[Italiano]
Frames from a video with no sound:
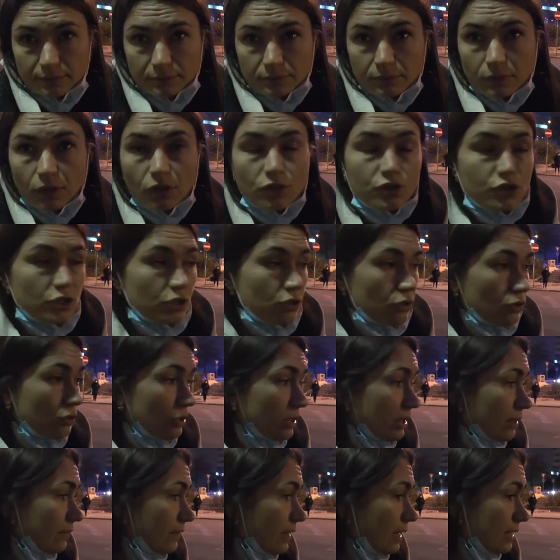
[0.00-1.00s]
Oggi sono
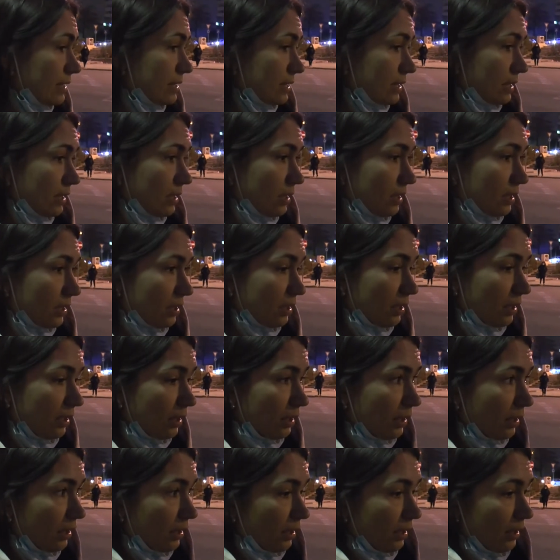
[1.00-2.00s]
arrivati
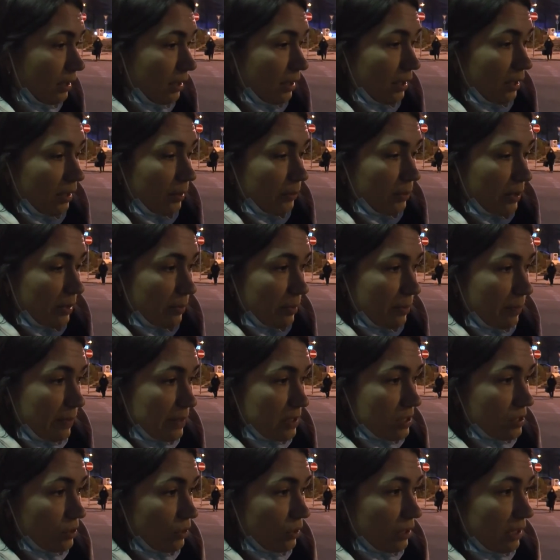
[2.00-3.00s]
prime
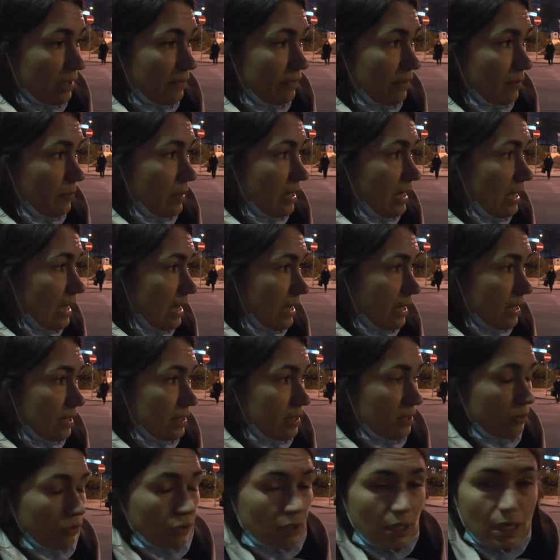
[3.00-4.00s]
persone familiari di
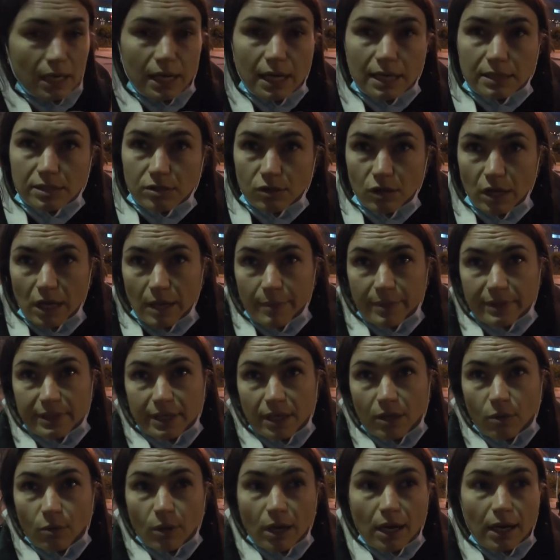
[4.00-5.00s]
un ragazzo che abita
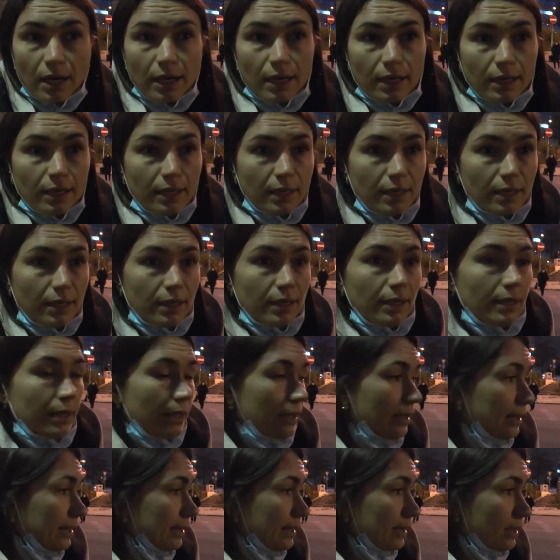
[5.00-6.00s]
qua
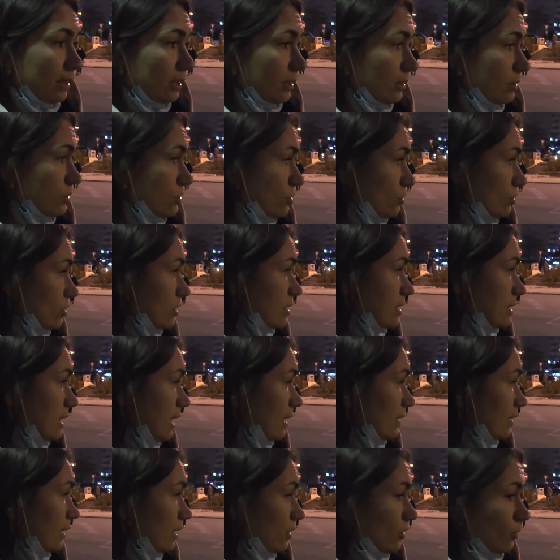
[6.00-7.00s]
eh sono
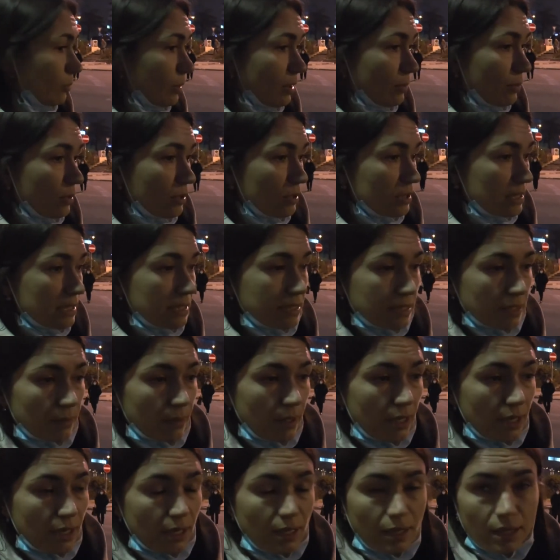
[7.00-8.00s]
stanche, dobbiamo
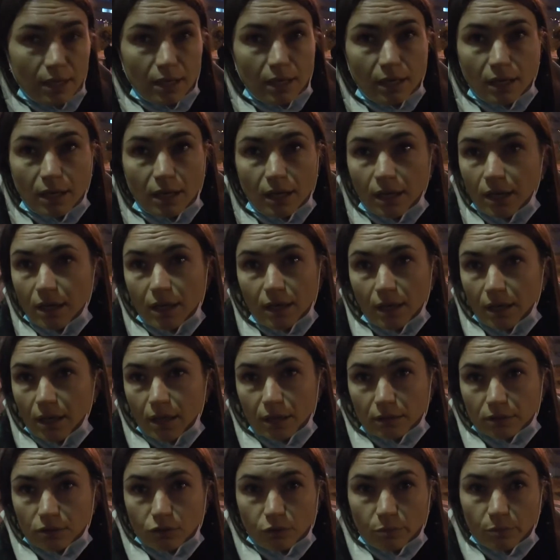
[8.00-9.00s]
sistemare a
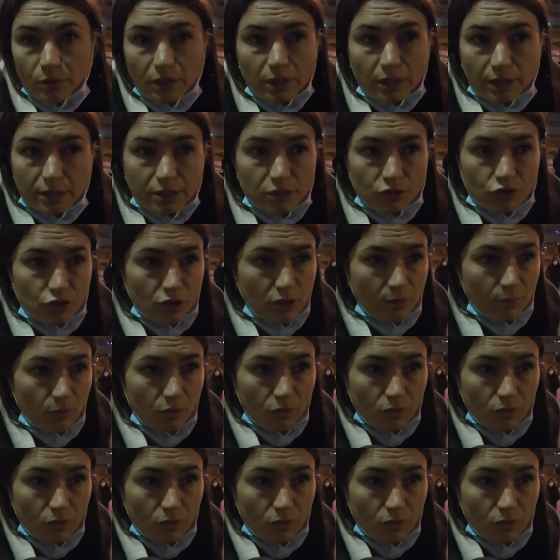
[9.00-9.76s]
dormire, diciamo.